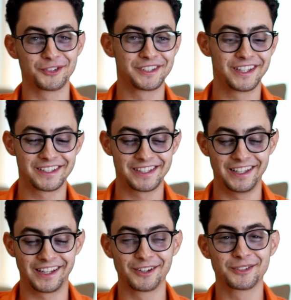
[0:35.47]
je sais que
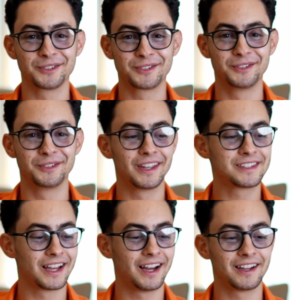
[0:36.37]
c'est quelque chose
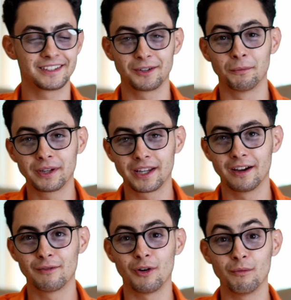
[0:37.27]
d'assez rare, assez compliqué à
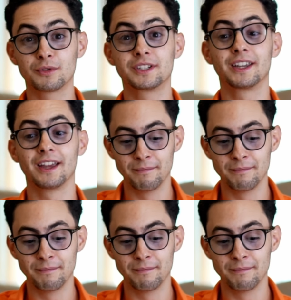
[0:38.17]
avoir en boutique.